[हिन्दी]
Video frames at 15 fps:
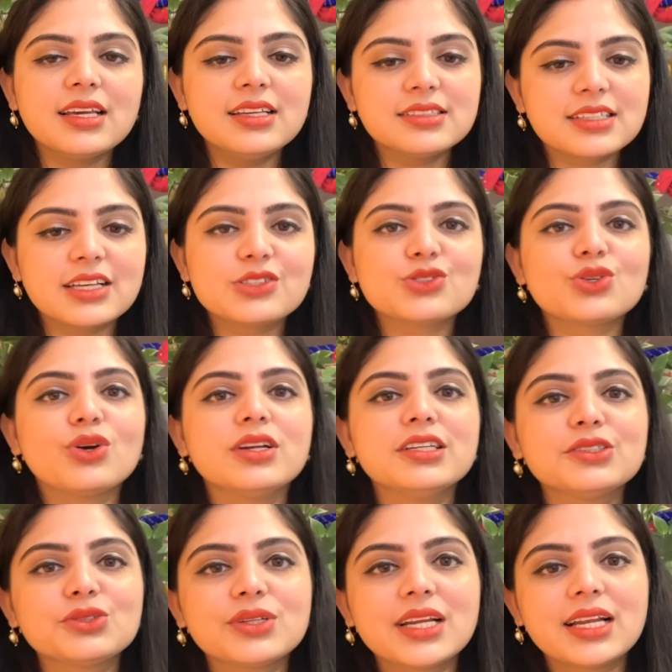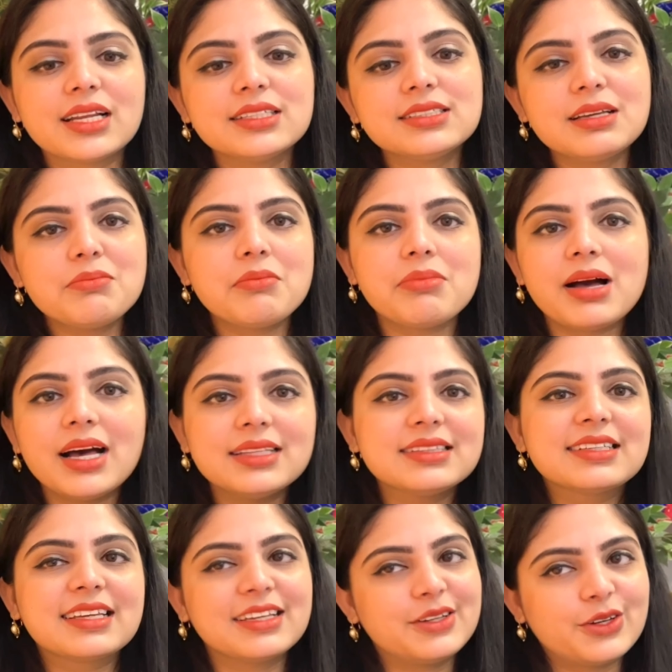कि इसका स्ट्रॉलर तो रहना चाहिए बांध
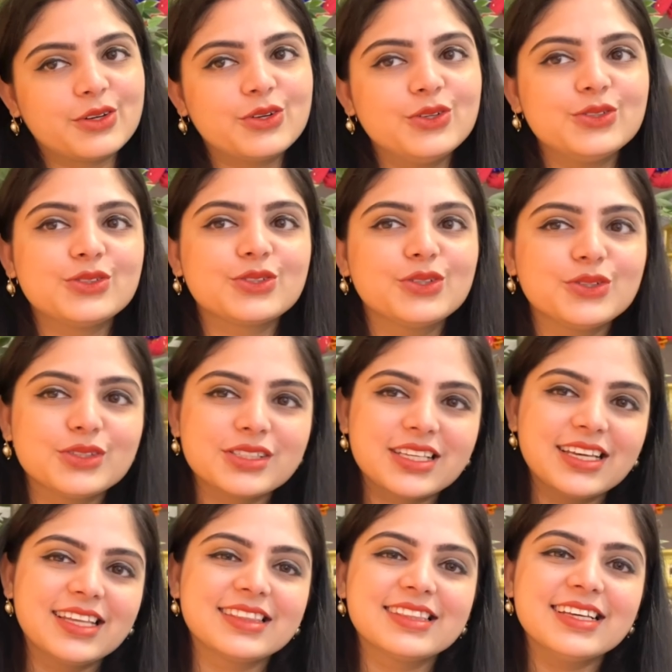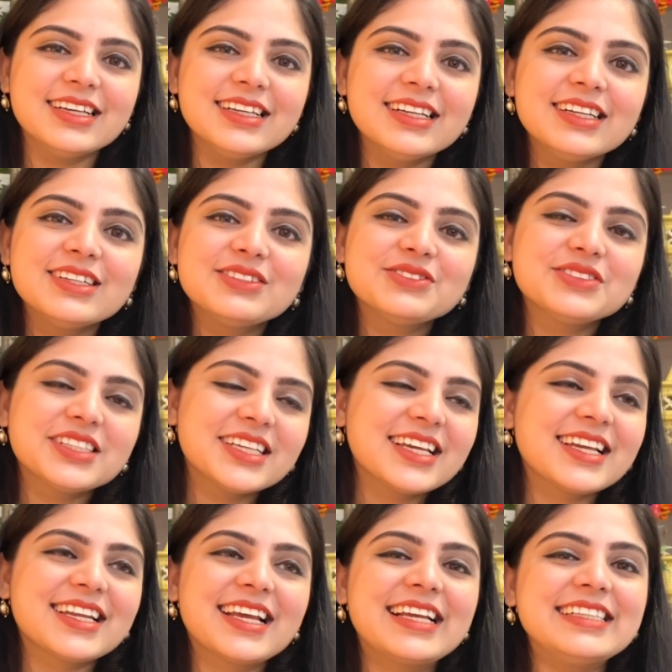के रखो उसको उसके अंदर फिर
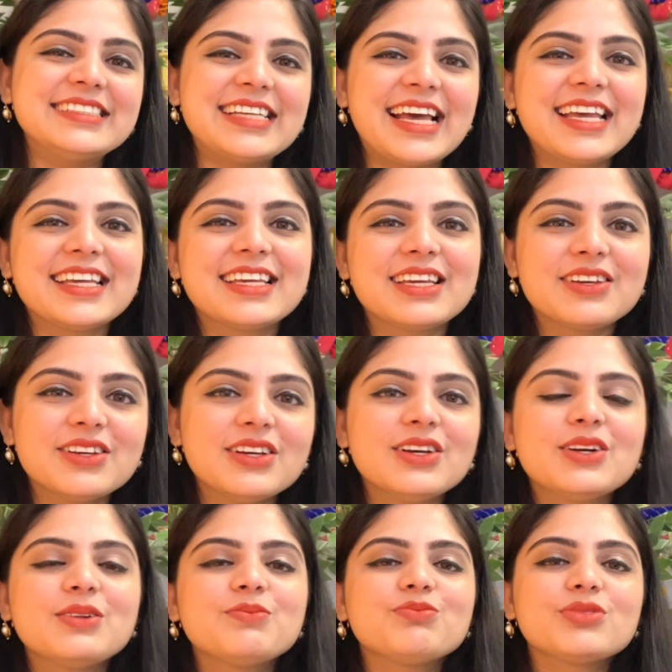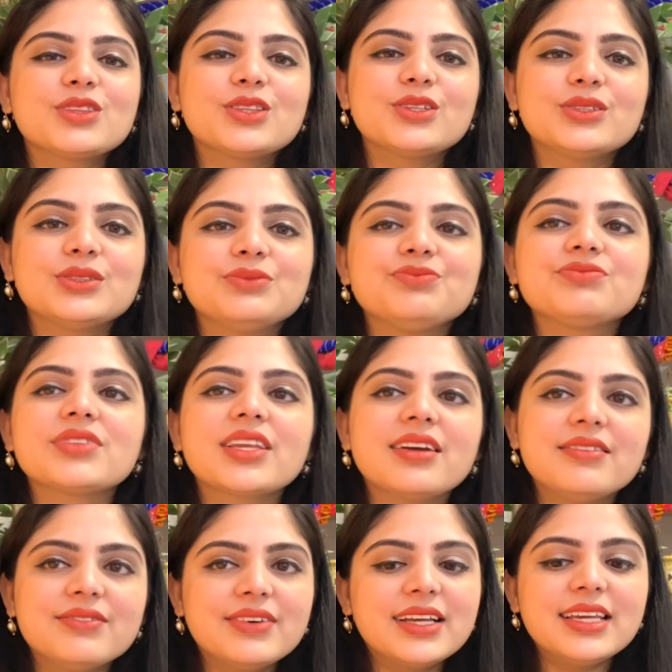ये नहीं जाएगी तो
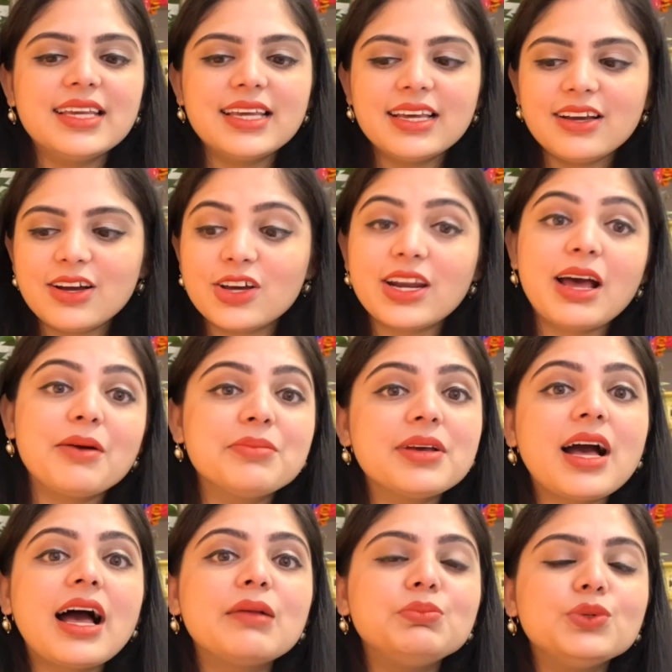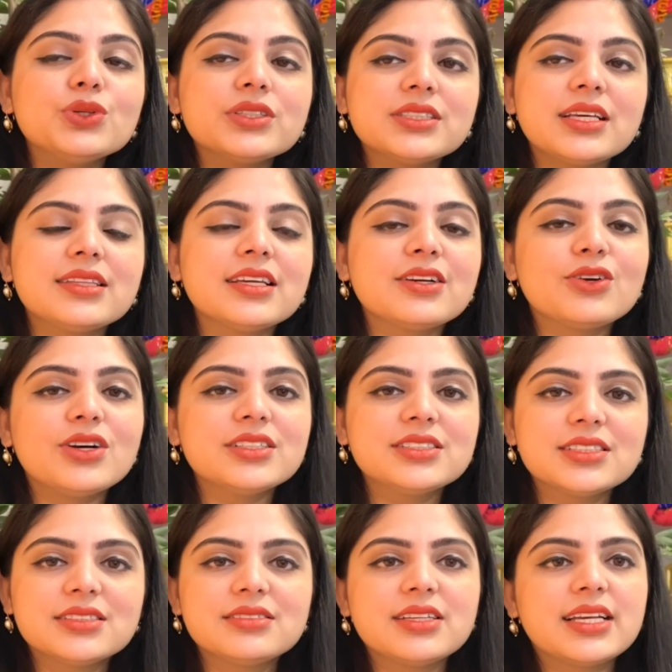वही है और अब आप लोगों के साथ एक और
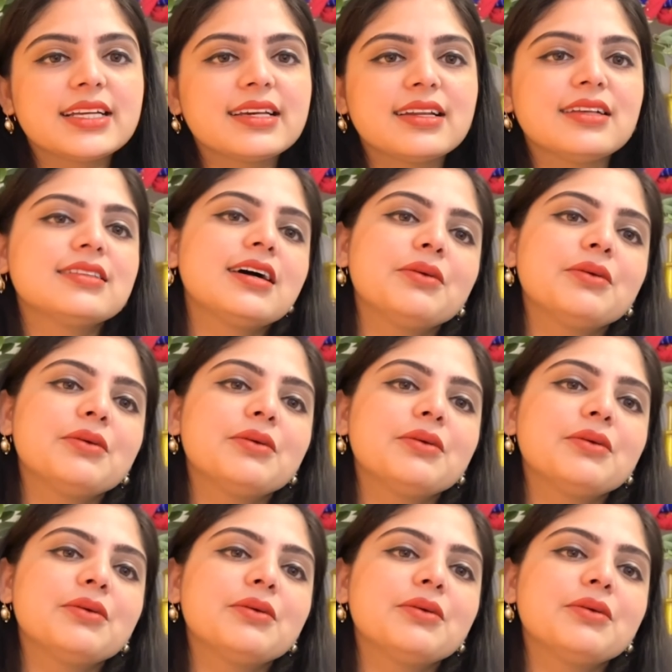चीज़ शेयर करना था